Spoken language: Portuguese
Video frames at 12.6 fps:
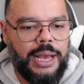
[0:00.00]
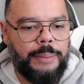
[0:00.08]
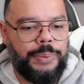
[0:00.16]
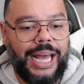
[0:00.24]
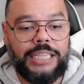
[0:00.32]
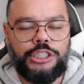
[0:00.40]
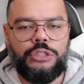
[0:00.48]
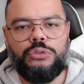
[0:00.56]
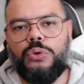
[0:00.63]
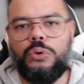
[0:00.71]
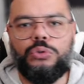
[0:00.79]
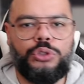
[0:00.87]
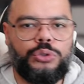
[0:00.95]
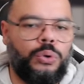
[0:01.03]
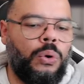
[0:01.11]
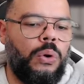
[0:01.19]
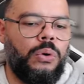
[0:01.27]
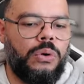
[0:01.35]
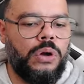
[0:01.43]
Platinou o
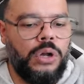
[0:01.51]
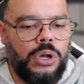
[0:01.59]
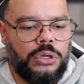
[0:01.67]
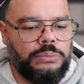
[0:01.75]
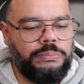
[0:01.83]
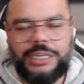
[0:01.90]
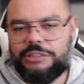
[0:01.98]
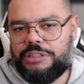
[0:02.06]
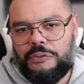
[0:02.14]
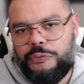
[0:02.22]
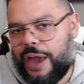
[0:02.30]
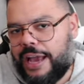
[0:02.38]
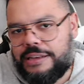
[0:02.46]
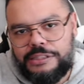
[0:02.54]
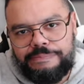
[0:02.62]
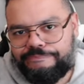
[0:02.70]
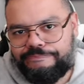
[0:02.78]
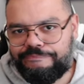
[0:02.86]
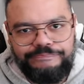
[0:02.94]
jogo, mano, já fez
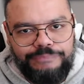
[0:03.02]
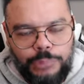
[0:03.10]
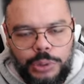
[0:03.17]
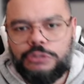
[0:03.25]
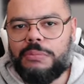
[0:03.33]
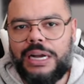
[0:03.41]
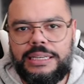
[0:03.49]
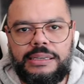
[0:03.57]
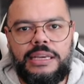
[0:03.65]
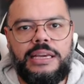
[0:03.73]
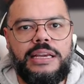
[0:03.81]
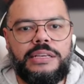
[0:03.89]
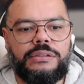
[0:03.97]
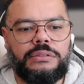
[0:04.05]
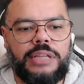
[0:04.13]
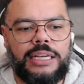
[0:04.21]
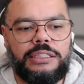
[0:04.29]
muito mais que isso, tá?